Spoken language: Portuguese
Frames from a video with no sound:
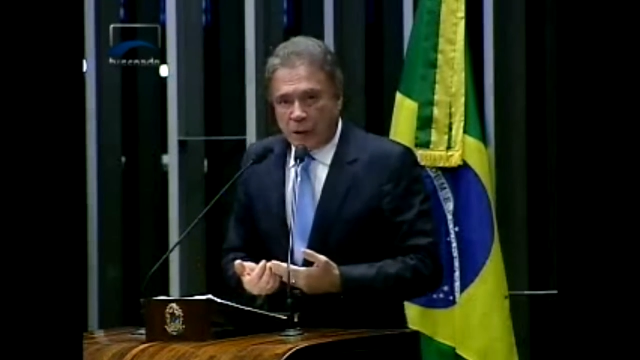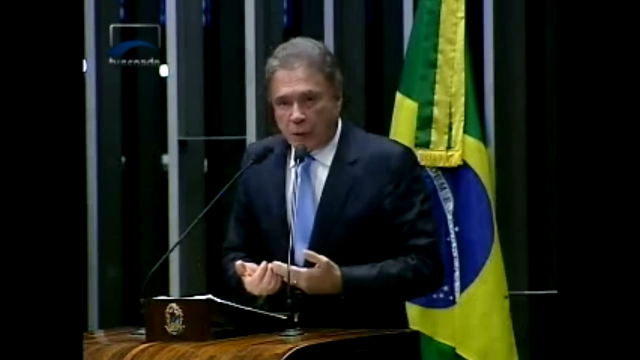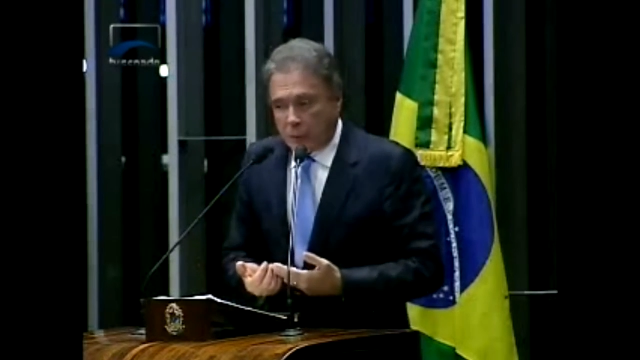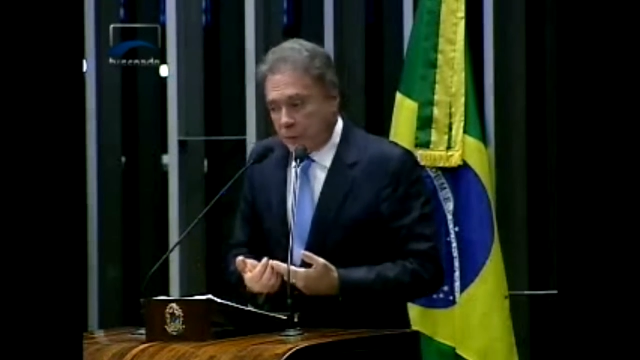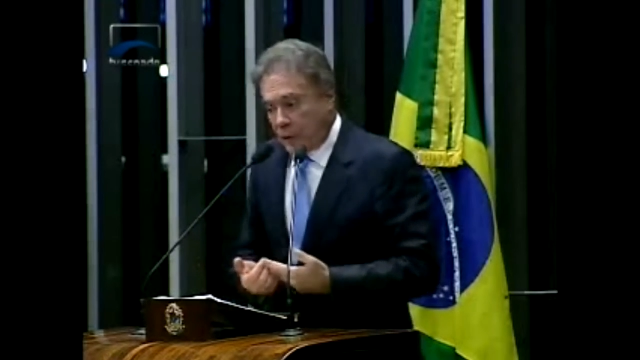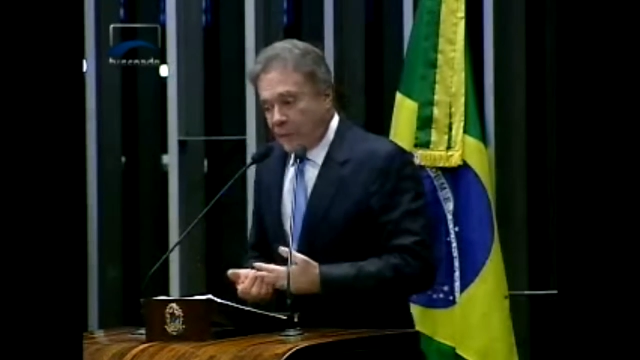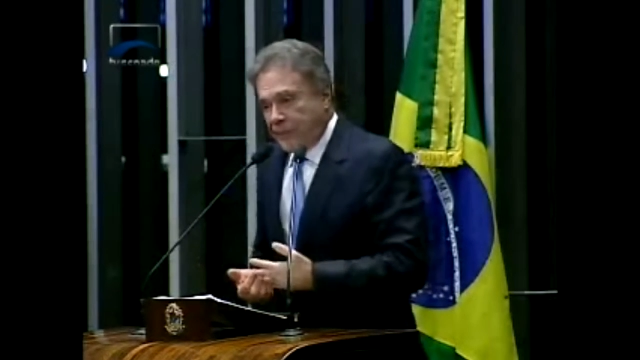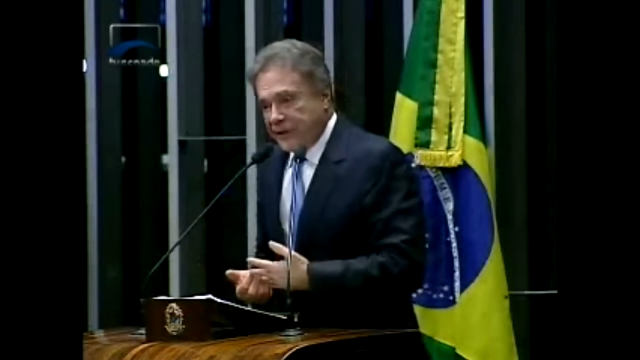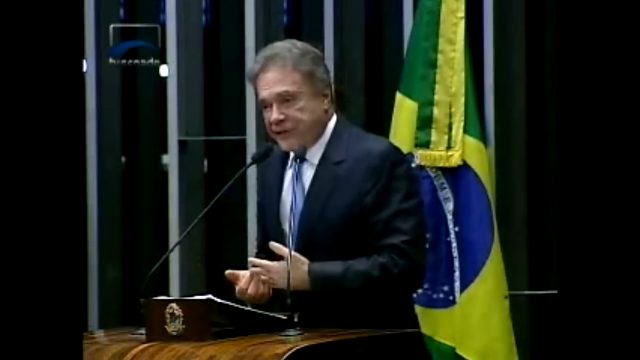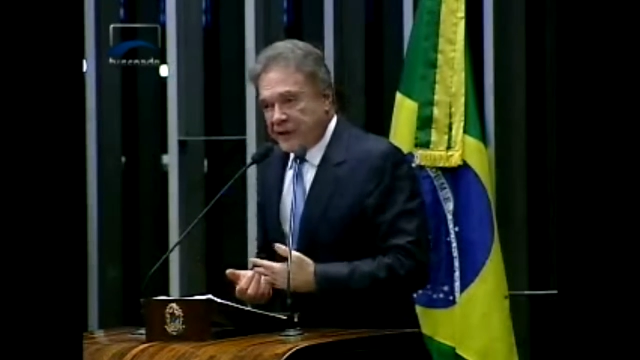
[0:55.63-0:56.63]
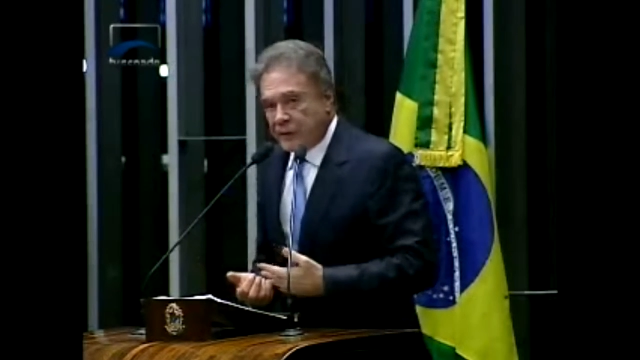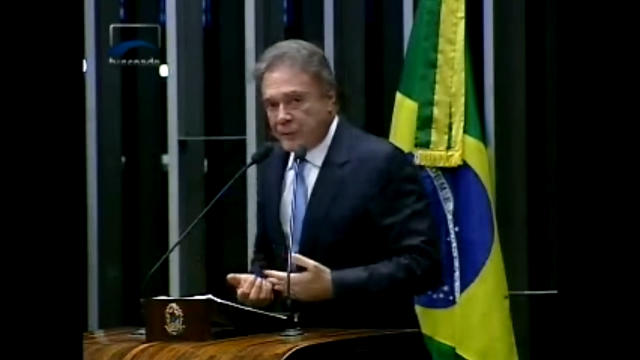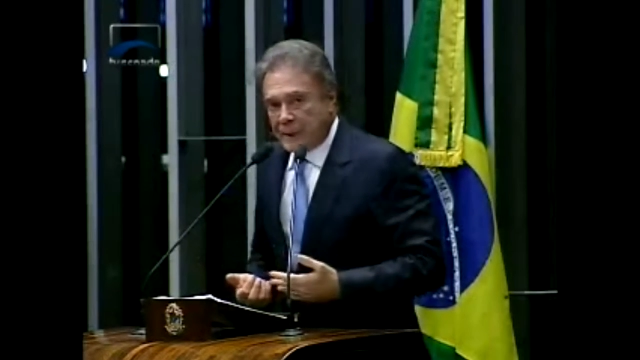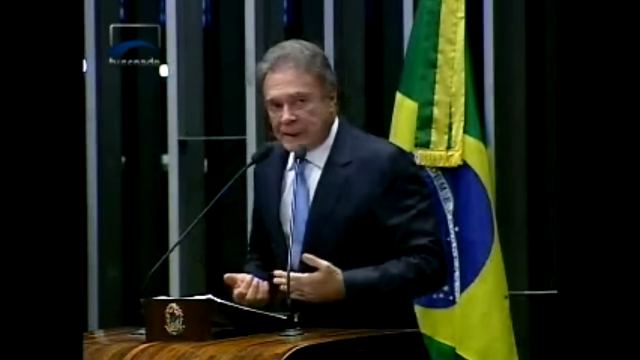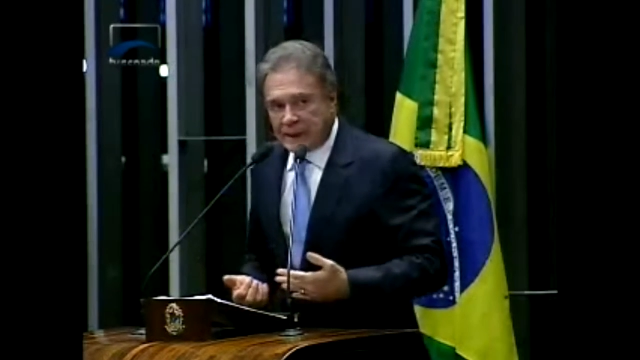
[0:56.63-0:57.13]
Como o próprio presidente
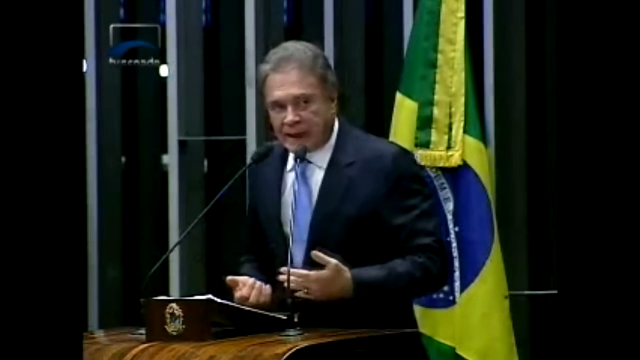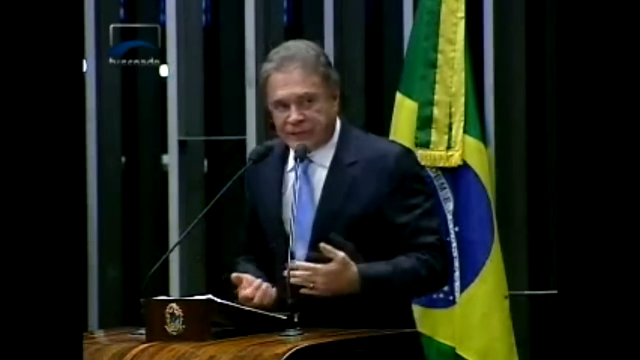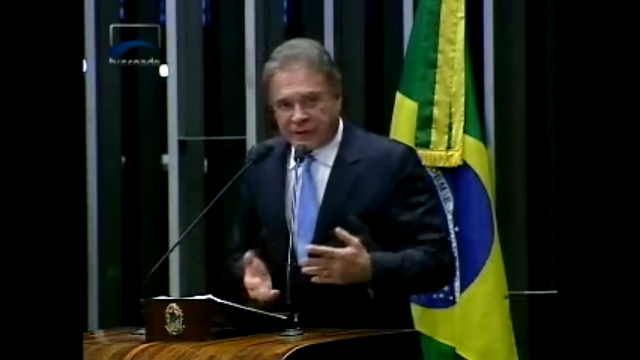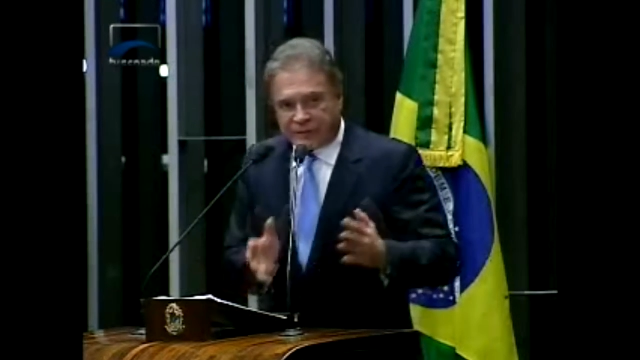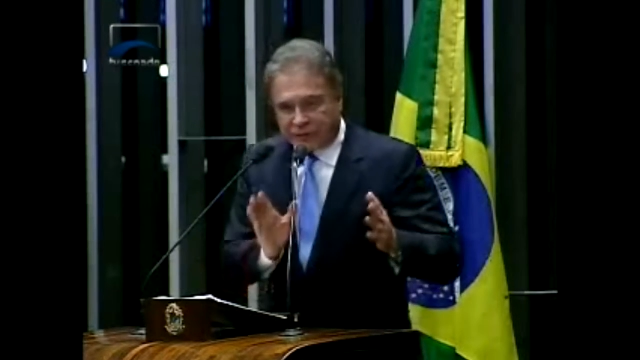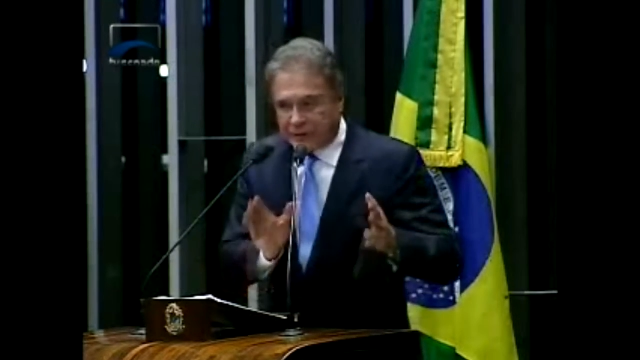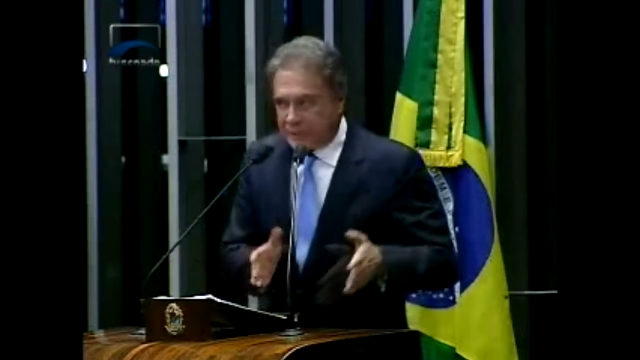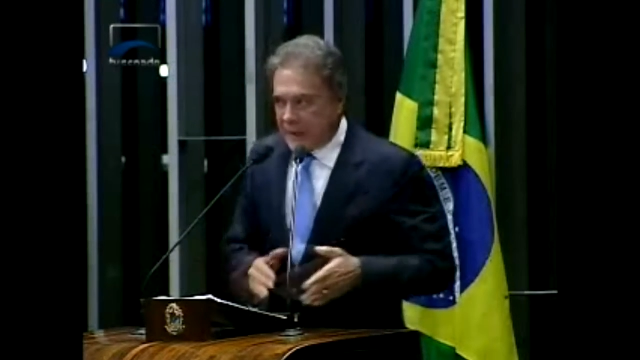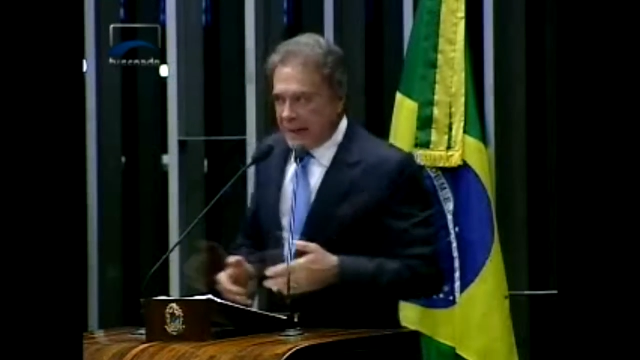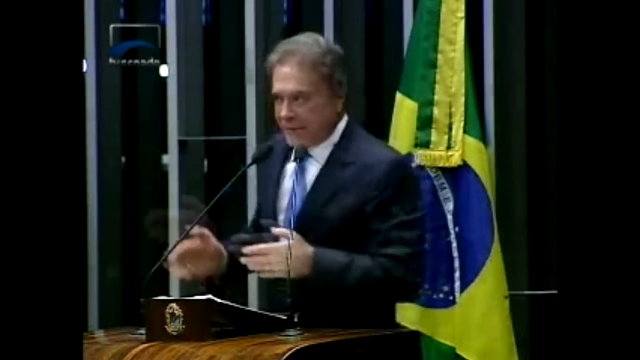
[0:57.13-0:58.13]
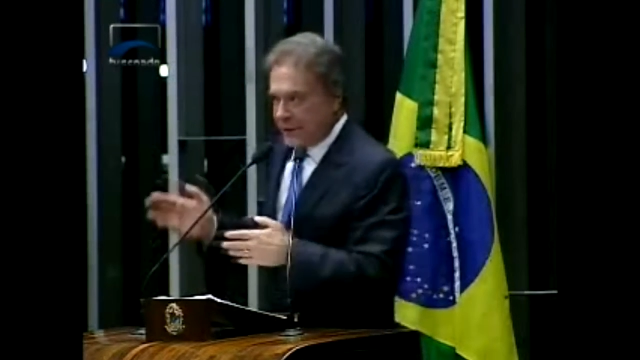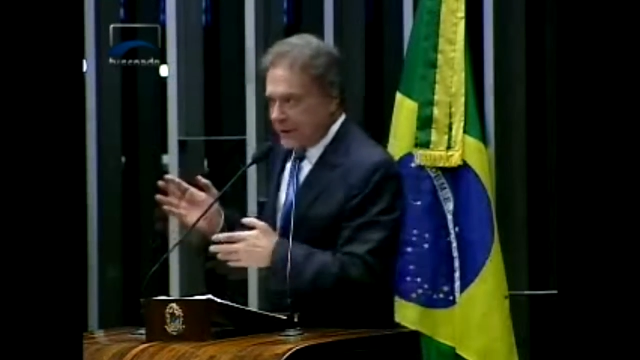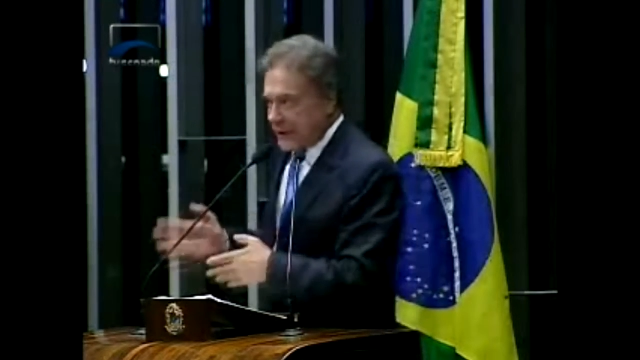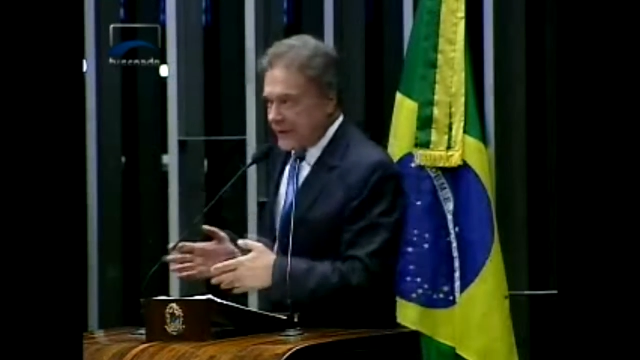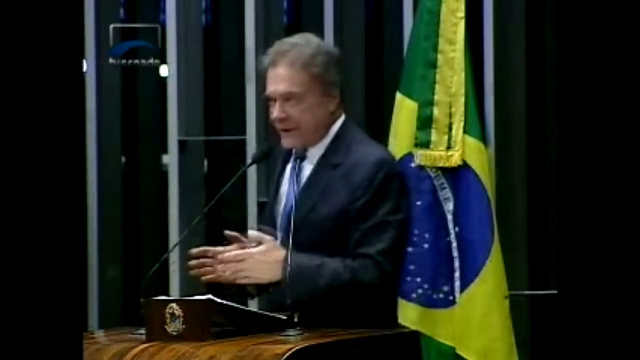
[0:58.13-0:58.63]
do BNDES afirmava
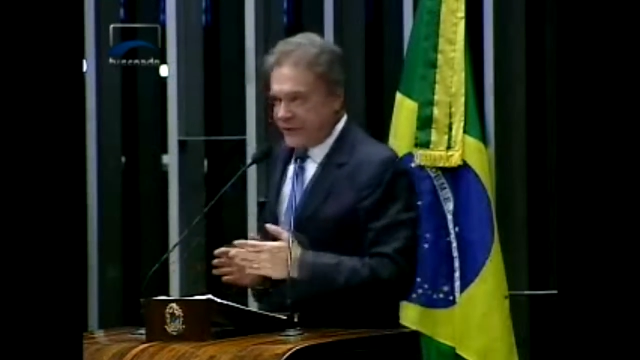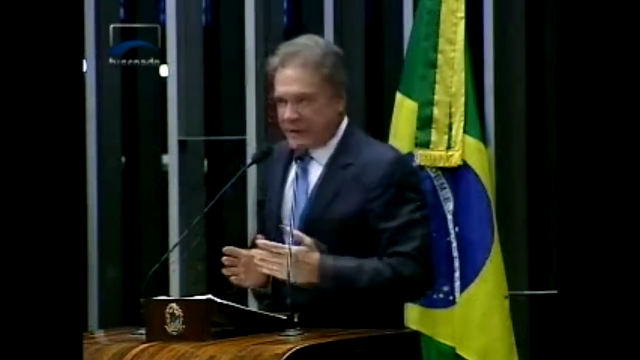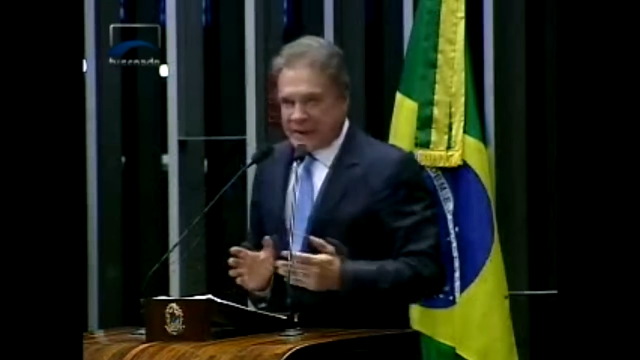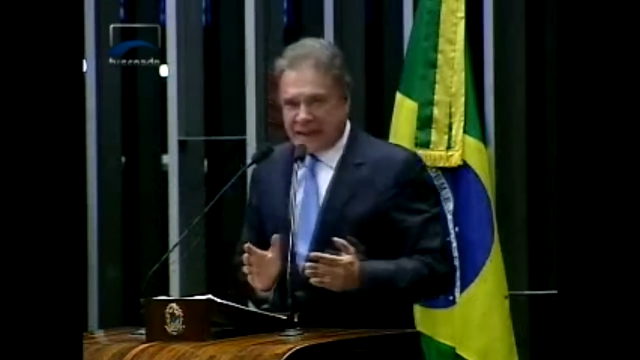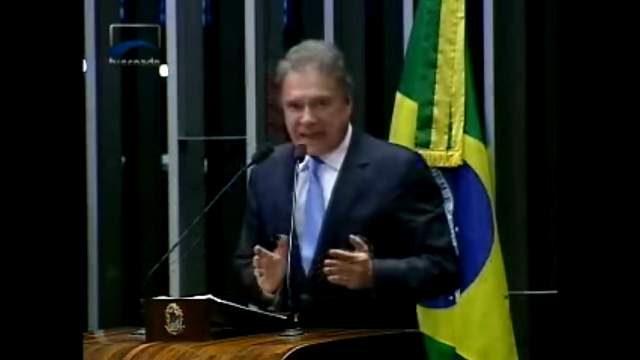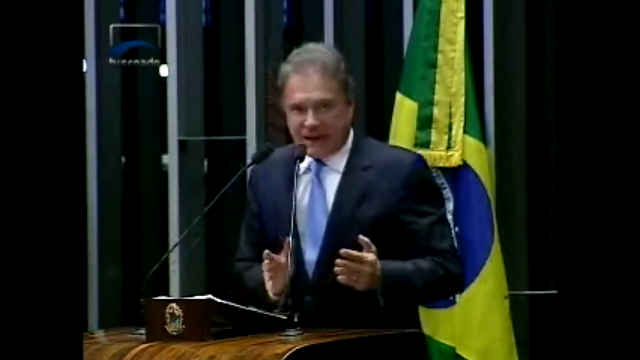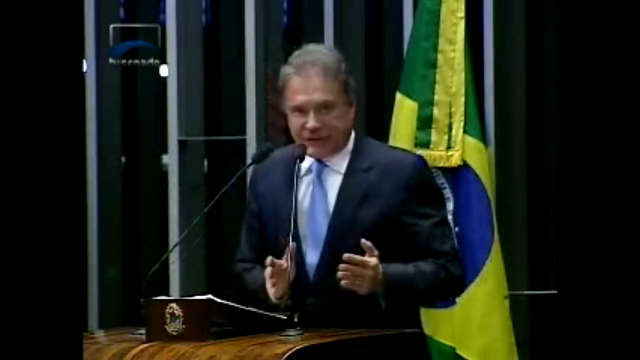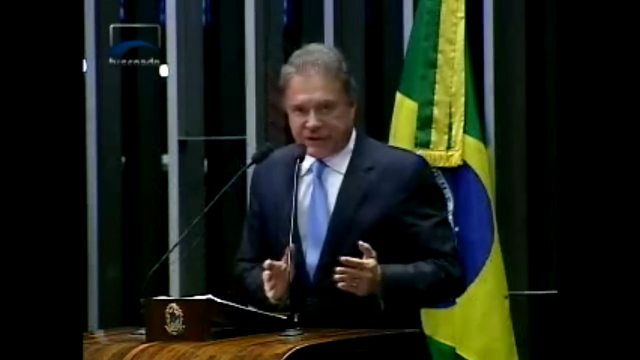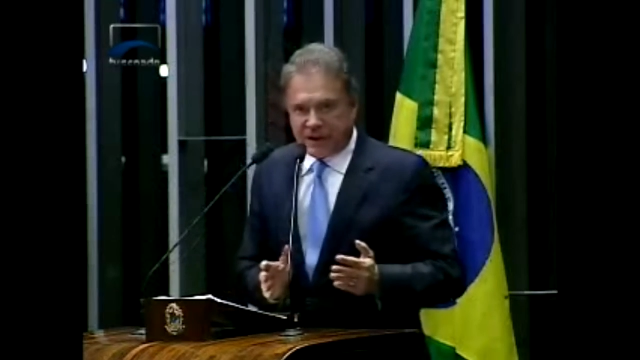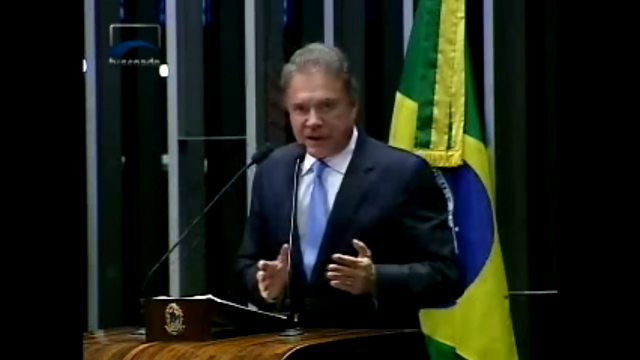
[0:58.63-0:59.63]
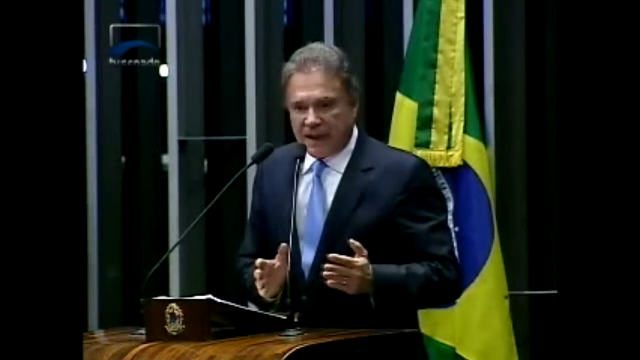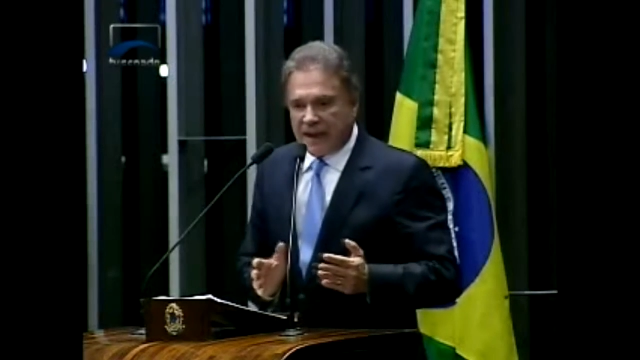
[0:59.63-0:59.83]
aqui nesta casa,